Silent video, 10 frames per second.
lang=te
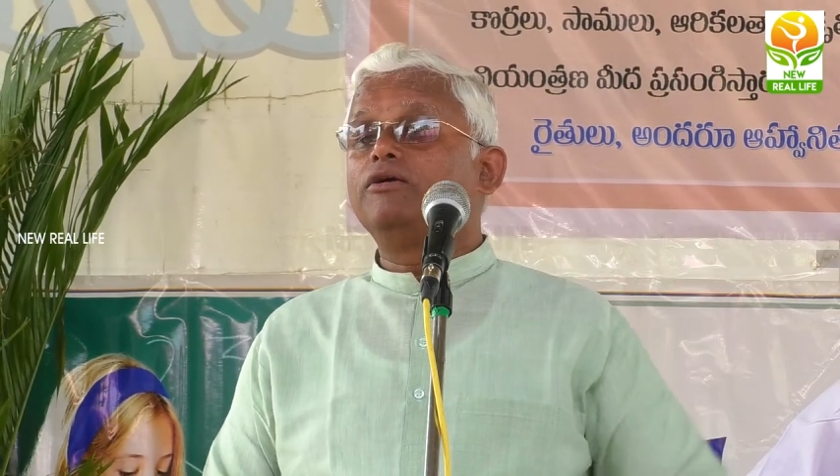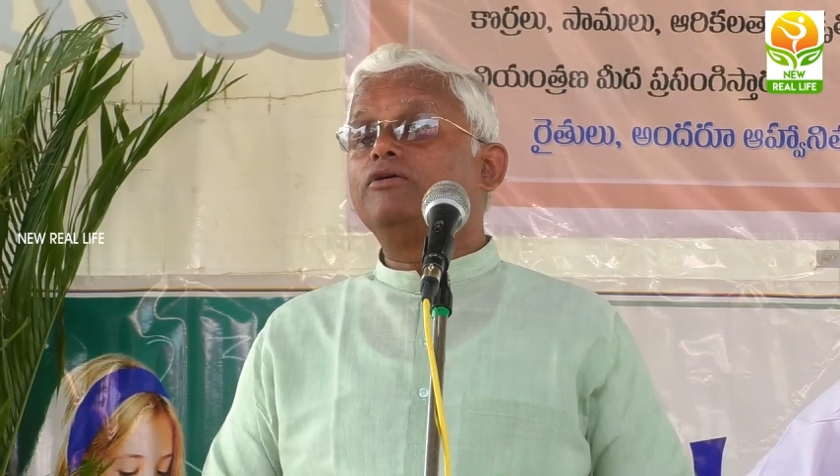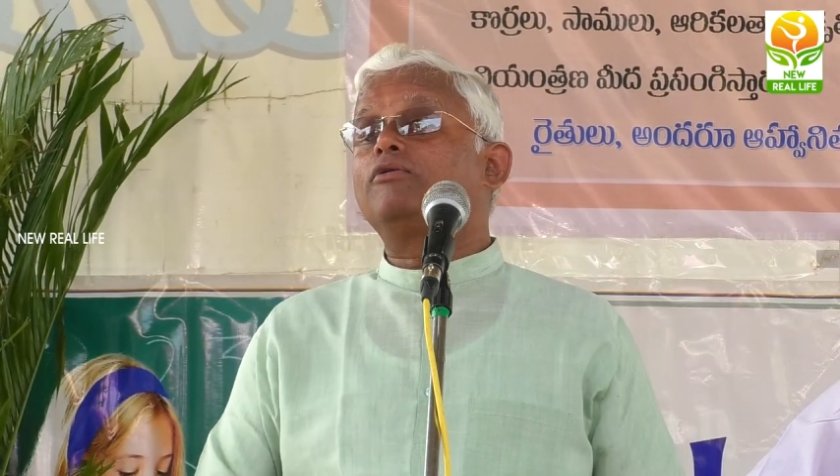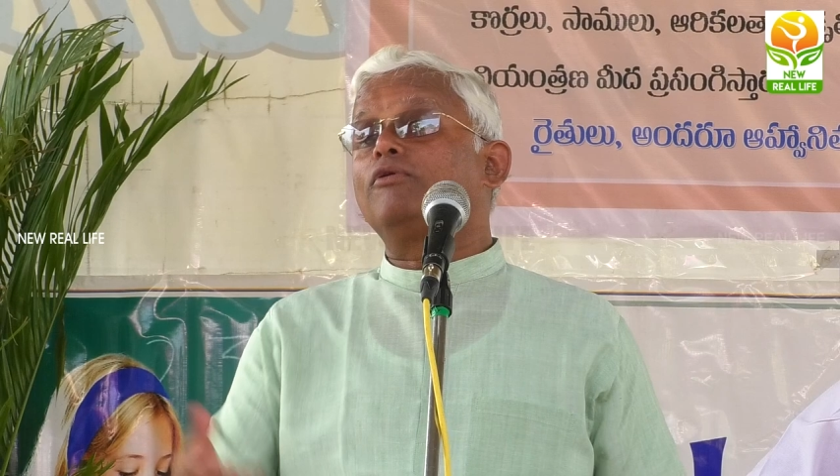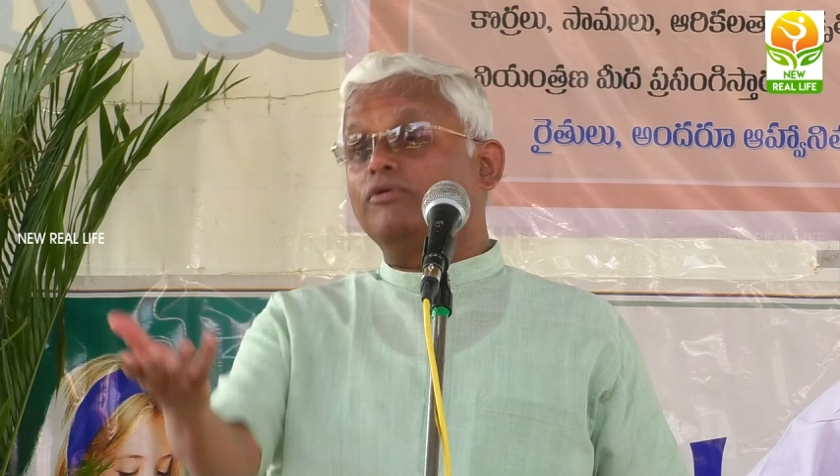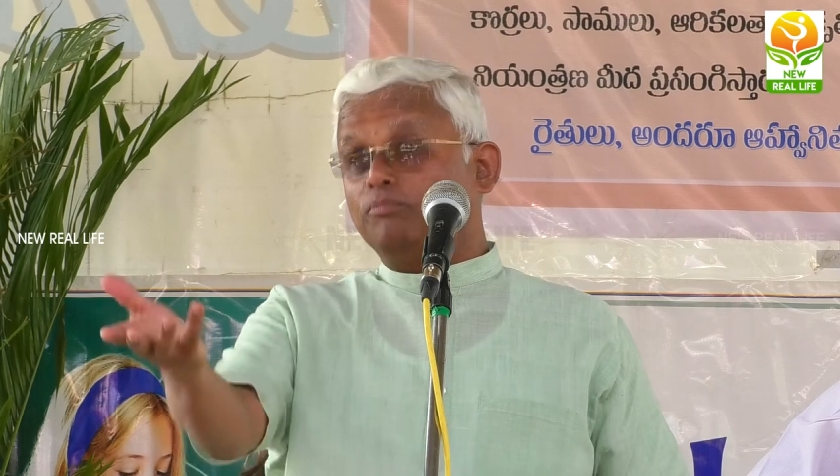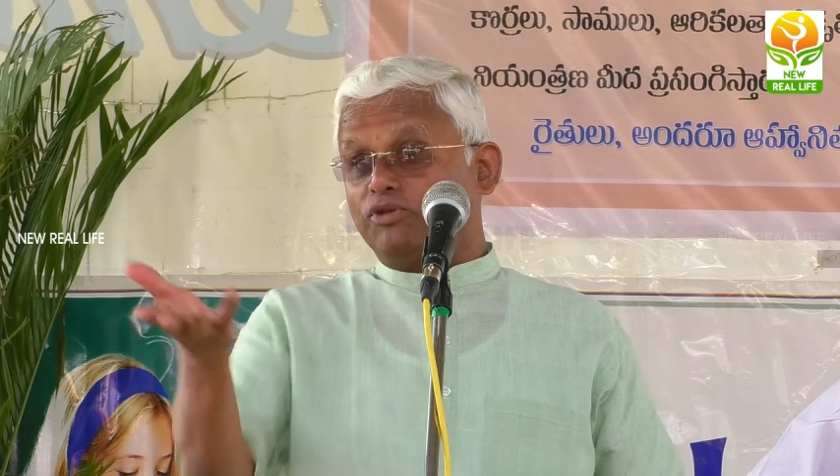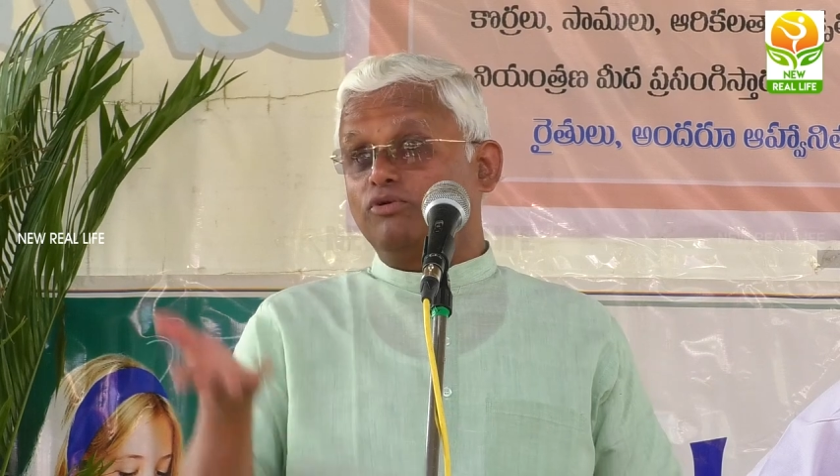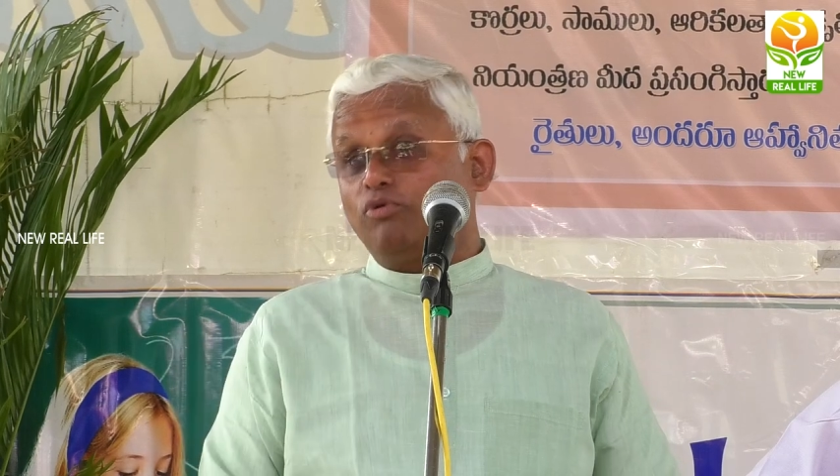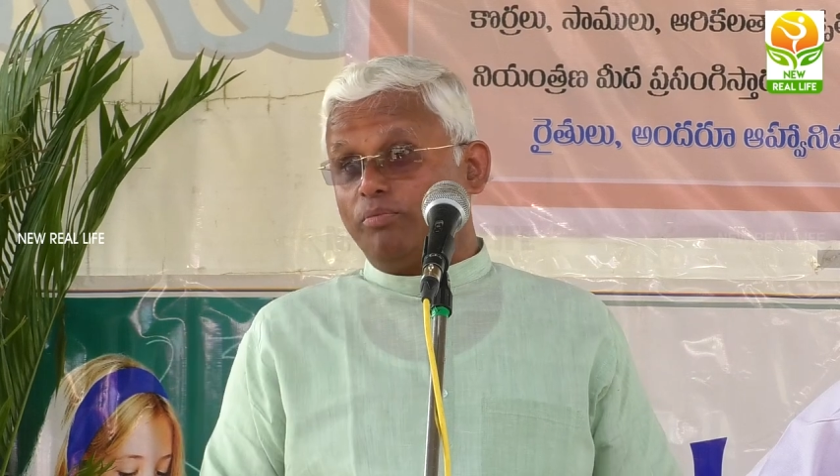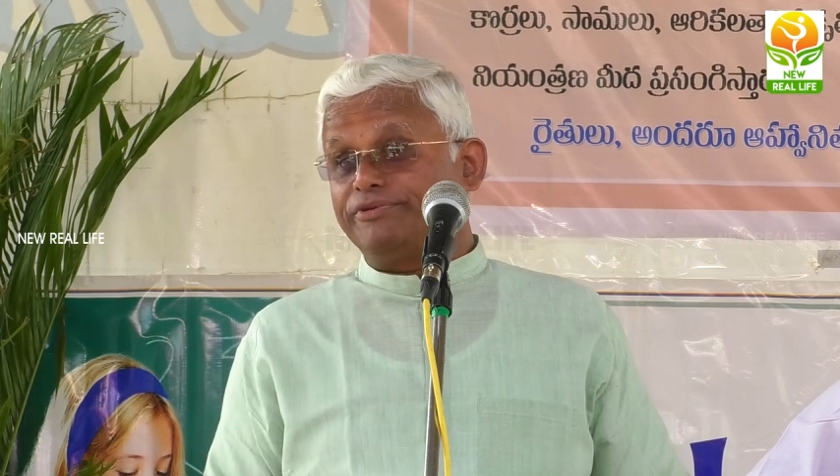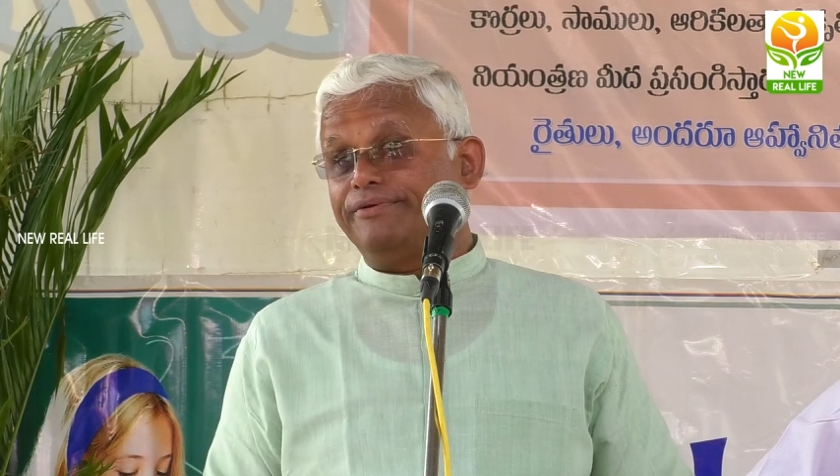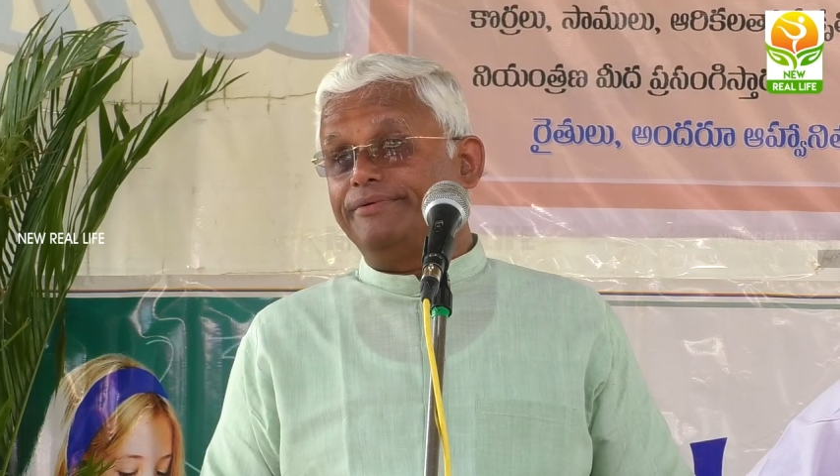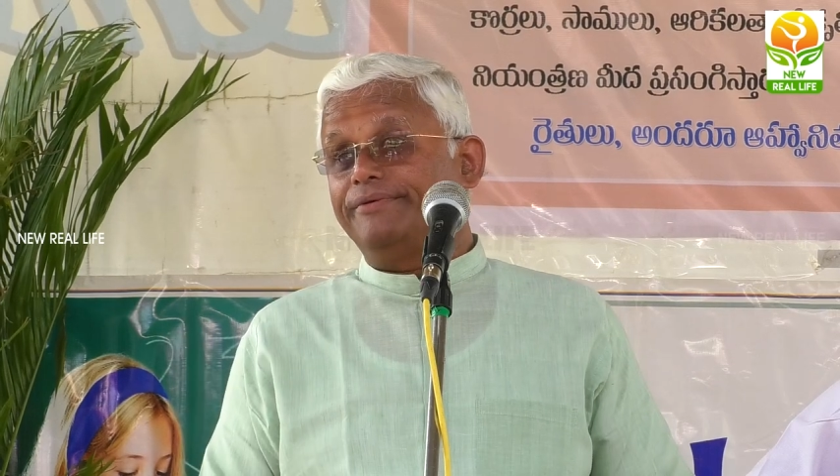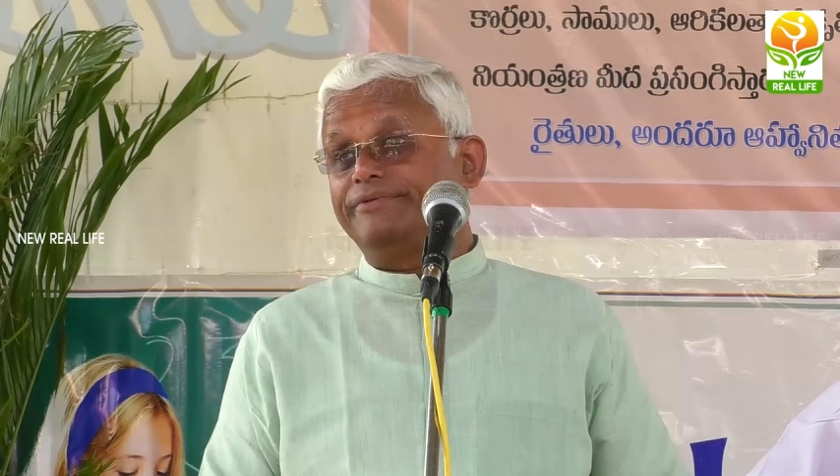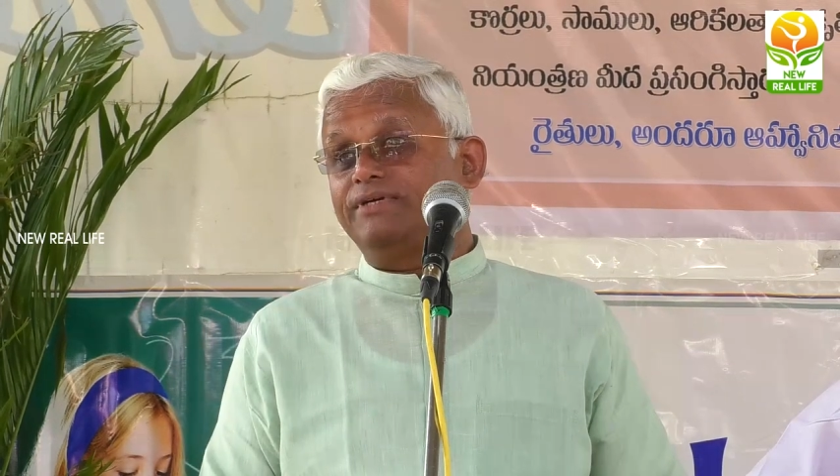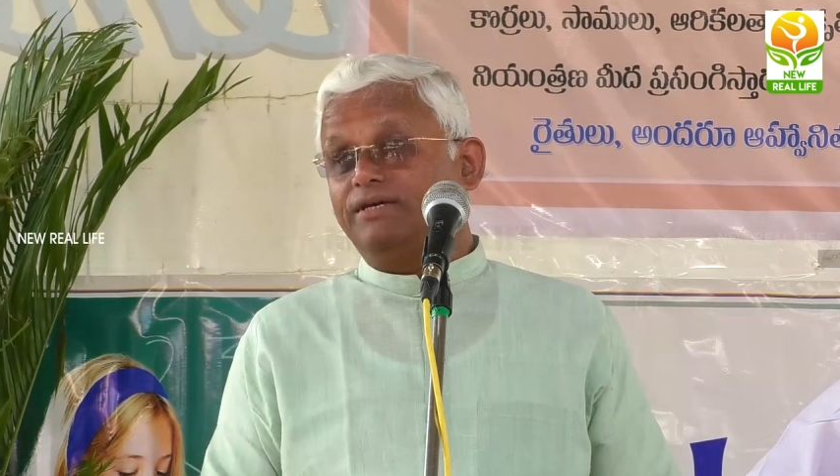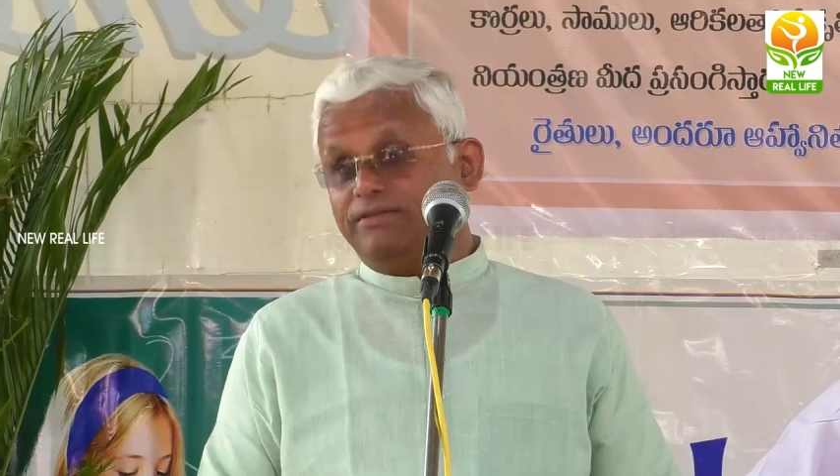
ఇంట్లో పెద్ద గొప్పతనం ఏముంది